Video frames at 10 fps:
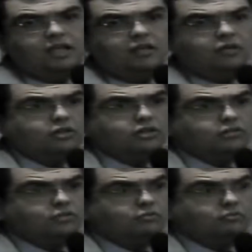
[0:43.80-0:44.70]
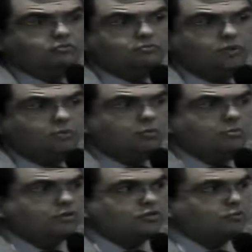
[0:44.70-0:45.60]
E hoje é, é um
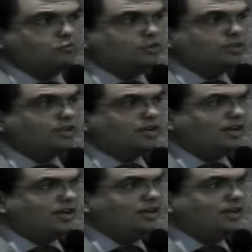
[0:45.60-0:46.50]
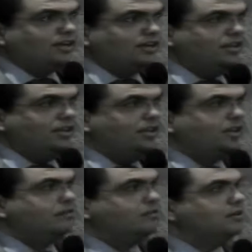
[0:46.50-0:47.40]
momento de muita
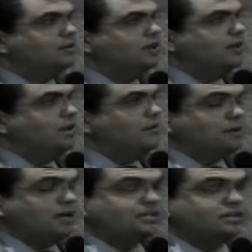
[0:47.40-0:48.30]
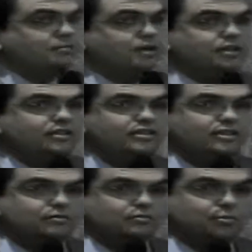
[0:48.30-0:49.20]
alegria, mas também
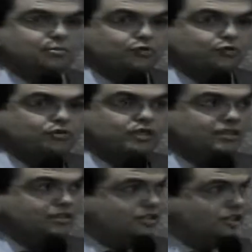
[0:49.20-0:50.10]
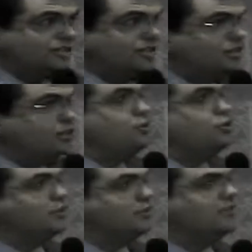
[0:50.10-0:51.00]
de uma profunda tristeza da
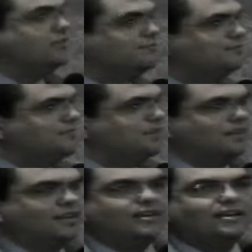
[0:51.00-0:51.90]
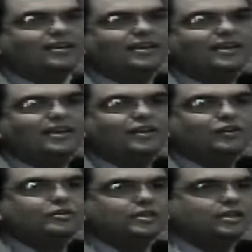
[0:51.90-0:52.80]
despedida. Né?
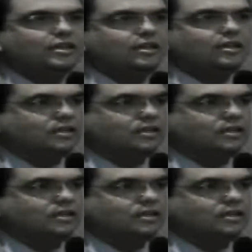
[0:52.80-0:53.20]
Eu que